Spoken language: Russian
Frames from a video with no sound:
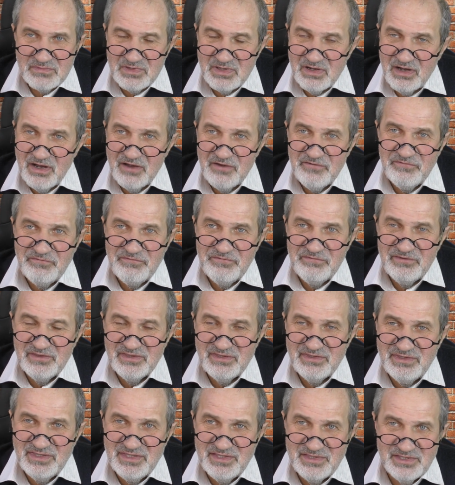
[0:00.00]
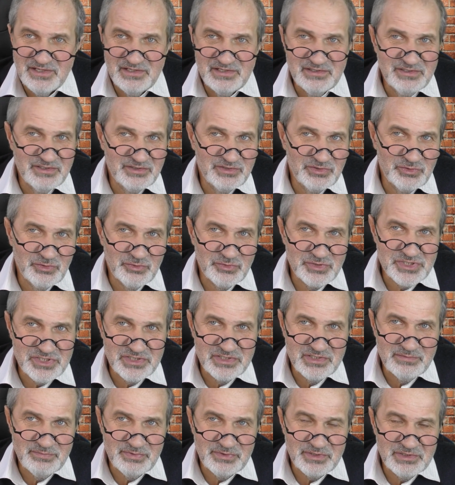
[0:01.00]
офигительно
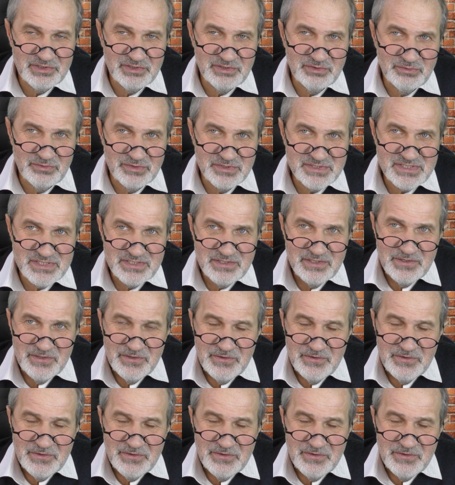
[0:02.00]
точный прогноз –